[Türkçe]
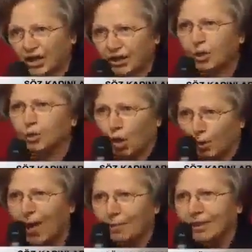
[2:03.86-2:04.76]
Açları
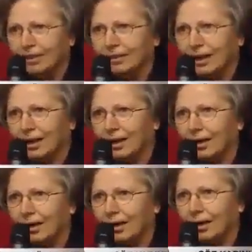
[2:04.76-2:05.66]
doyurmaya mı gitti dağa?
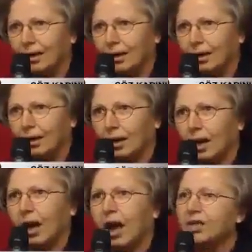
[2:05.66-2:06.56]

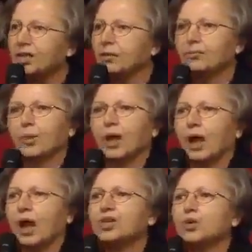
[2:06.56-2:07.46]
Aç,
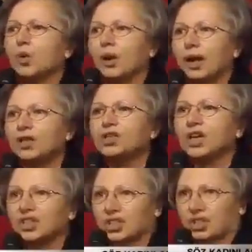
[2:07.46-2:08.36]
aç olan
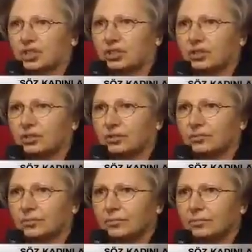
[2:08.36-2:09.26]
çalışır.
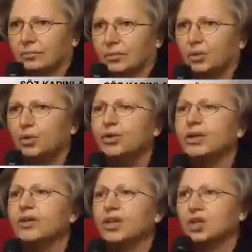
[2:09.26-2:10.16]

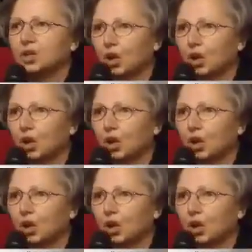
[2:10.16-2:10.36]
Türkiye'de